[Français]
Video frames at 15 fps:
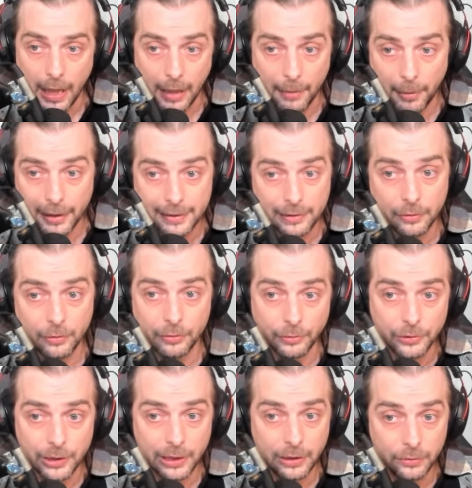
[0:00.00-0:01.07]
Après, si sur le
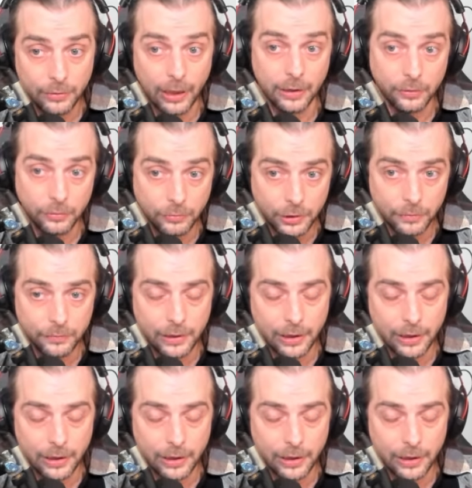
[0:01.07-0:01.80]
skill 2, elle touche, vous